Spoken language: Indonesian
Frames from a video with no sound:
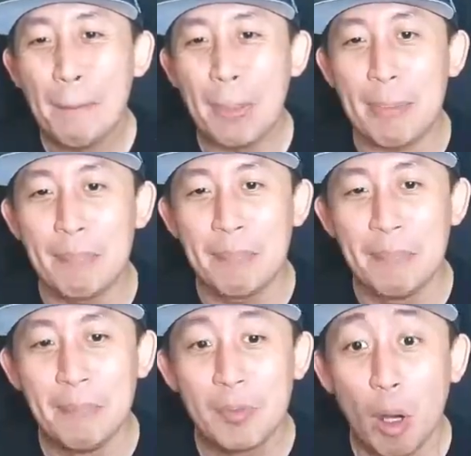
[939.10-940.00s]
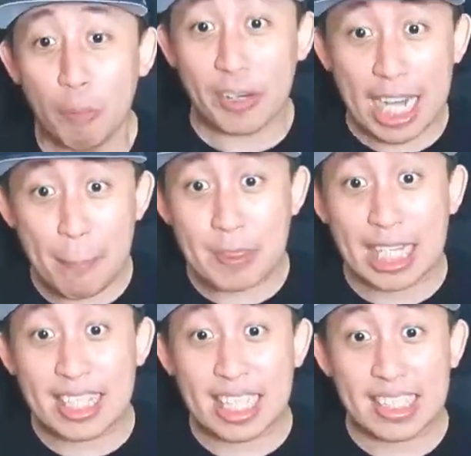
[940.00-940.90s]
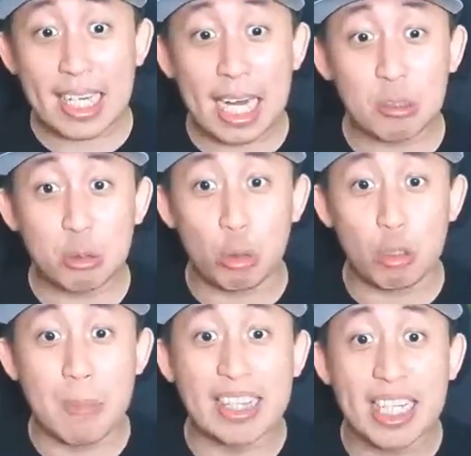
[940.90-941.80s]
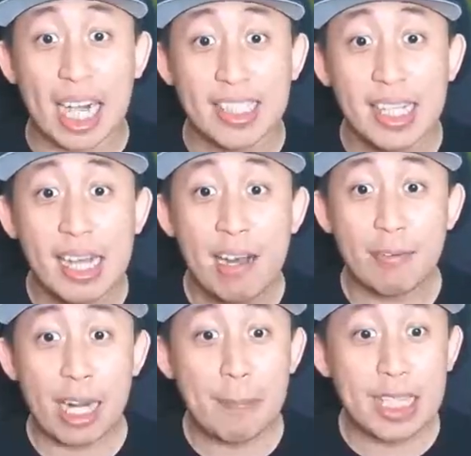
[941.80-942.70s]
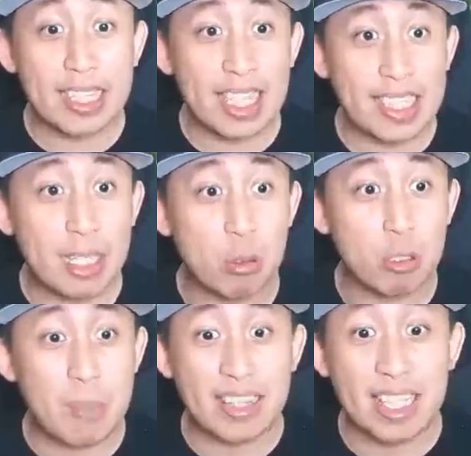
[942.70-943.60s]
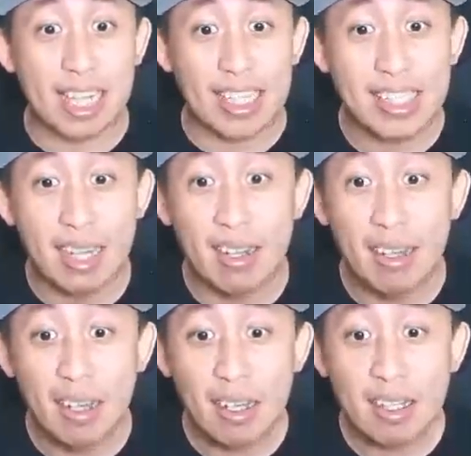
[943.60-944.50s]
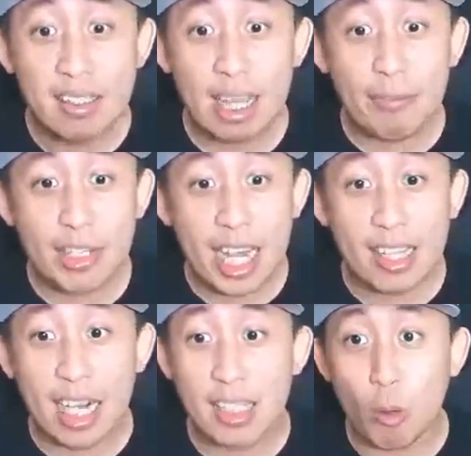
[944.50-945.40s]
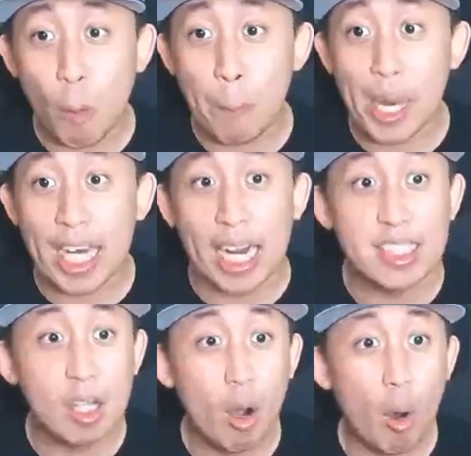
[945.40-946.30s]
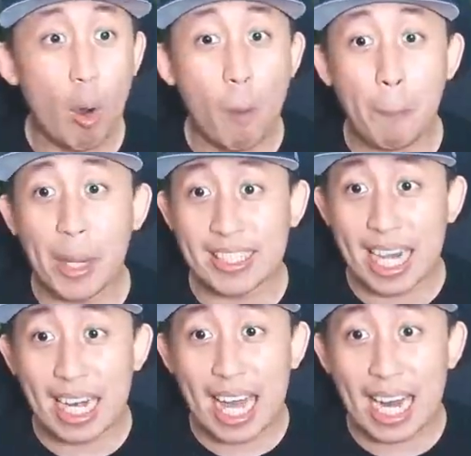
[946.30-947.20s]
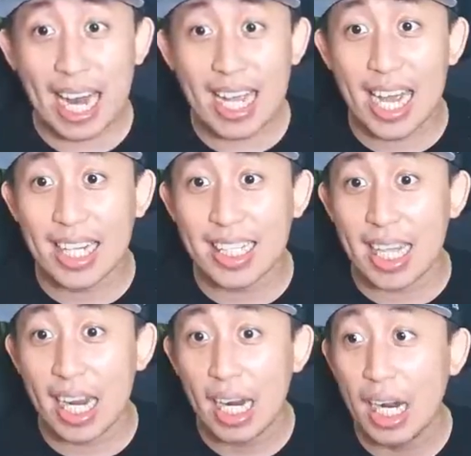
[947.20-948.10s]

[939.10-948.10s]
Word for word: Lem, Freya bintang 3 sekali langsung jurus mati guys. Freya bintang 3 sekali jurus mati guys. Xavier guys, OP guys. OP tralala ya ini ya.